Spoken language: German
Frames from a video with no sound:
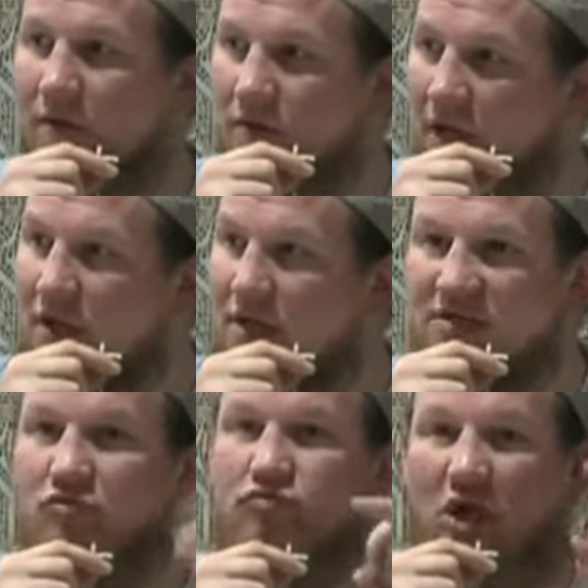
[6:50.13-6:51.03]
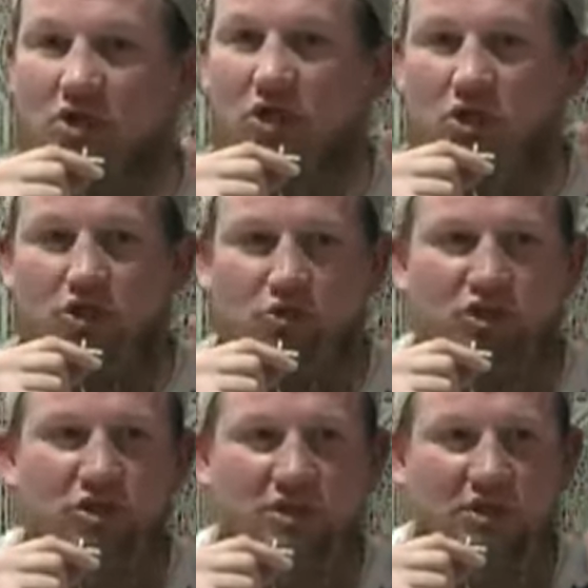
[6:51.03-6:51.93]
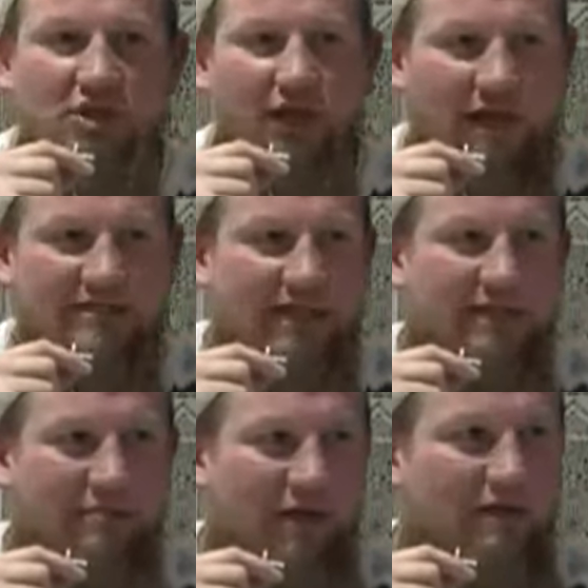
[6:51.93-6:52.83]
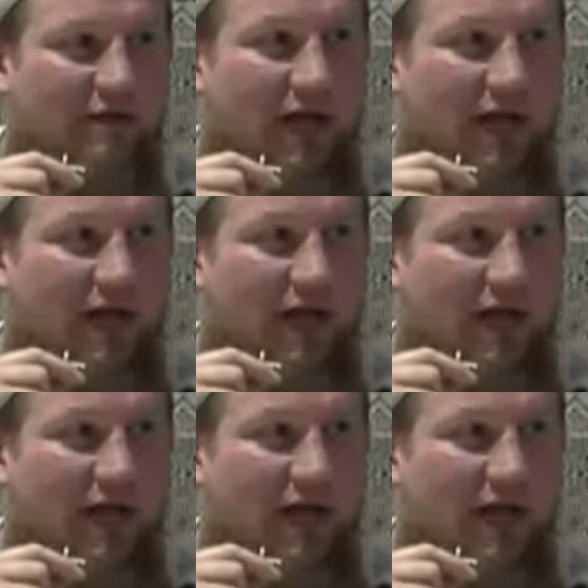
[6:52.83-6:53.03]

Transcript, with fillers: Ja, dass du eins nach dem anderen.